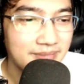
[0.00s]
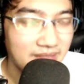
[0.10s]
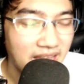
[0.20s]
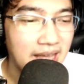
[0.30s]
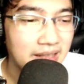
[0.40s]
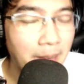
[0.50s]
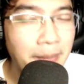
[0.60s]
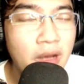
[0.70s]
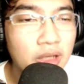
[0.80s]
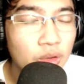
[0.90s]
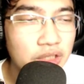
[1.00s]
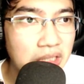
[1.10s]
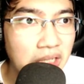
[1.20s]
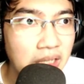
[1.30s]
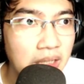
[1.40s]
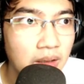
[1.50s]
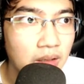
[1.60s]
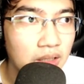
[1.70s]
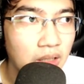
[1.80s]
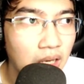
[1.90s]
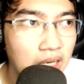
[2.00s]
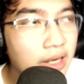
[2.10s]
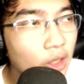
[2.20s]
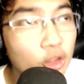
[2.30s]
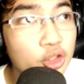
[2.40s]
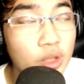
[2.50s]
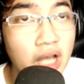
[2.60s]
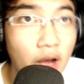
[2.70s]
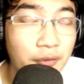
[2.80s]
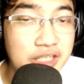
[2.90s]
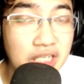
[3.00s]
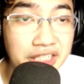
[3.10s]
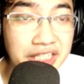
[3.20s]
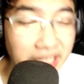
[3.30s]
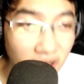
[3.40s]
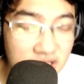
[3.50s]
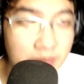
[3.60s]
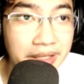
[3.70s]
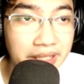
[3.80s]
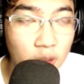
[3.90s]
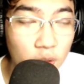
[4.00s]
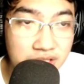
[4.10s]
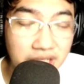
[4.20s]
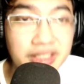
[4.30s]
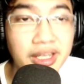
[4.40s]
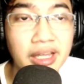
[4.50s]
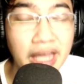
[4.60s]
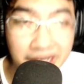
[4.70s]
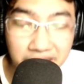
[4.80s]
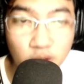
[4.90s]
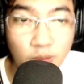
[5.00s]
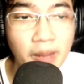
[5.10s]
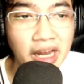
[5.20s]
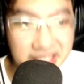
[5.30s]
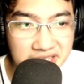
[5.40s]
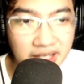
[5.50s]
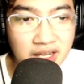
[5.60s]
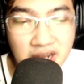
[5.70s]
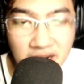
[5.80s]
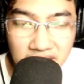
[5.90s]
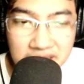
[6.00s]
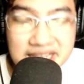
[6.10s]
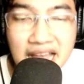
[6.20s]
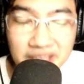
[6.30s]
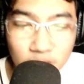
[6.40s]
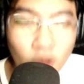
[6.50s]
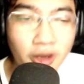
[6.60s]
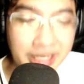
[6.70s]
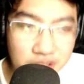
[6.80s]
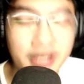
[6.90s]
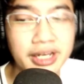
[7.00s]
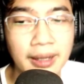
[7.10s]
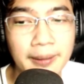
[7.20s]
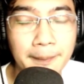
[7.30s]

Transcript: ya tapi waktu di kan lu juga officially di announce sebagai roosternya RRQ Mobile Legend di ya. saat itu lo enjoy nggak